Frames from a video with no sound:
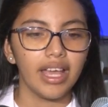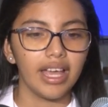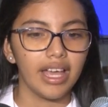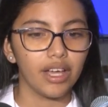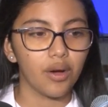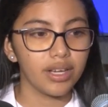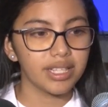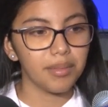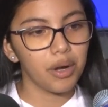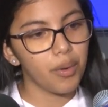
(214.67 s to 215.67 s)
Eh, con
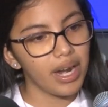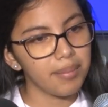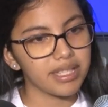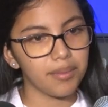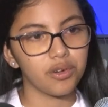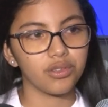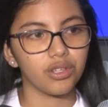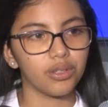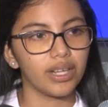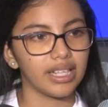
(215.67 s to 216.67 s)
ese manual empezamos
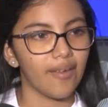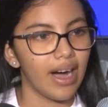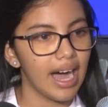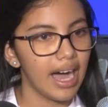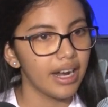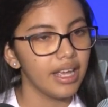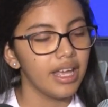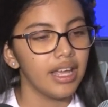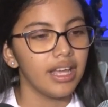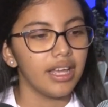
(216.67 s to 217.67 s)
nosotros a trabajar,
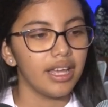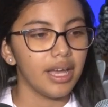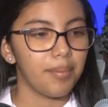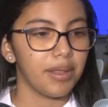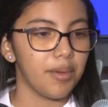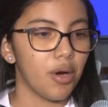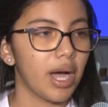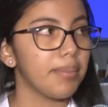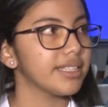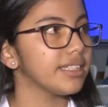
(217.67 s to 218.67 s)
eh, pedimos
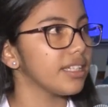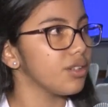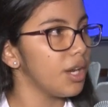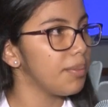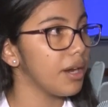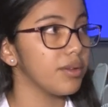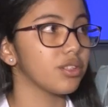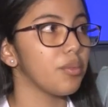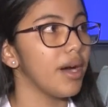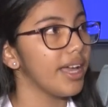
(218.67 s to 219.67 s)
capacitaciones para
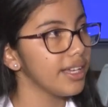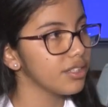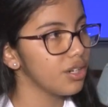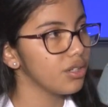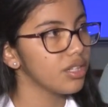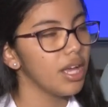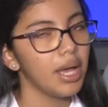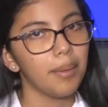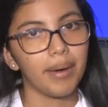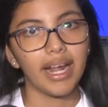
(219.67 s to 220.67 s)
nuestros maestros,
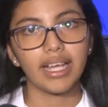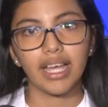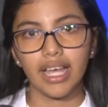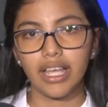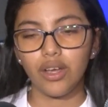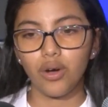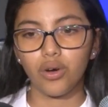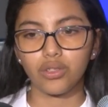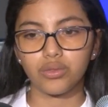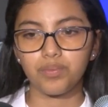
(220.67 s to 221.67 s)
para que
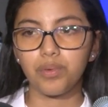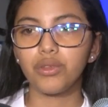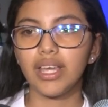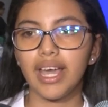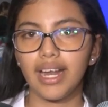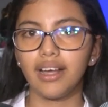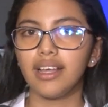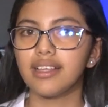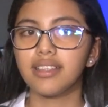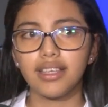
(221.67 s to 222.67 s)
ellos
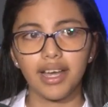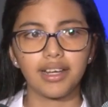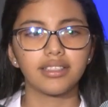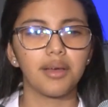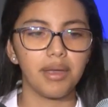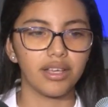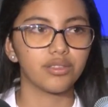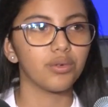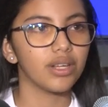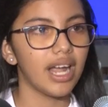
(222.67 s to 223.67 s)
pudieran enseñarles también
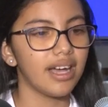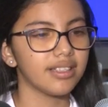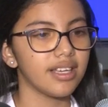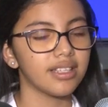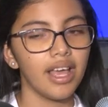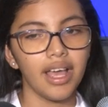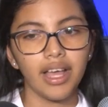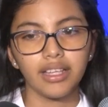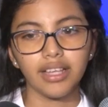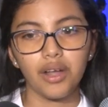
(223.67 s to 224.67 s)
en sus clases,
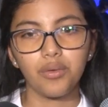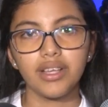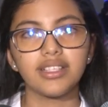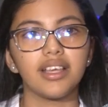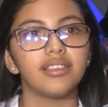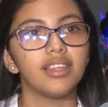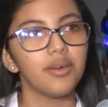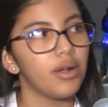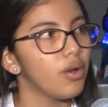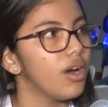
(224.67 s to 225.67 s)
dar un
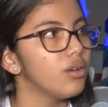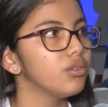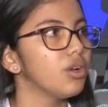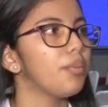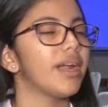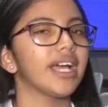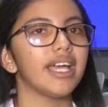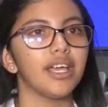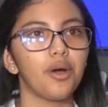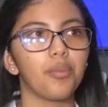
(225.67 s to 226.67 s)
incentivo a los alumnos para
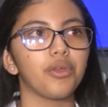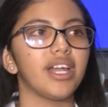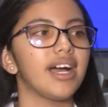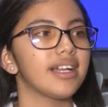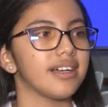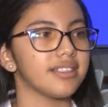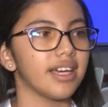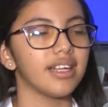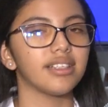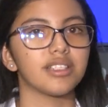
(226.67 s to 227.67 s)
que ellos pudieran
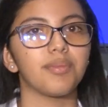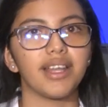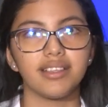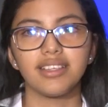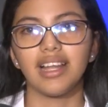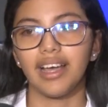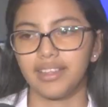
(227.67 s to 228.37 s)
alcanzar la transparencia y la